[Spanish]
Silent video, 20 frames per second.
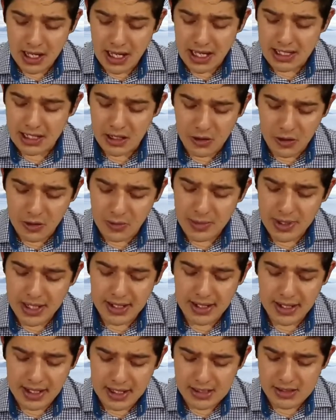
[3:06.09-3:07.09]
En el nombre
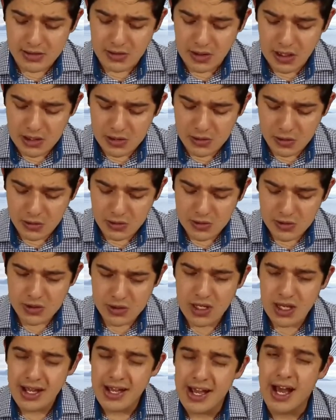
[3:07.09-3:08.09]
de Cristo Jesús.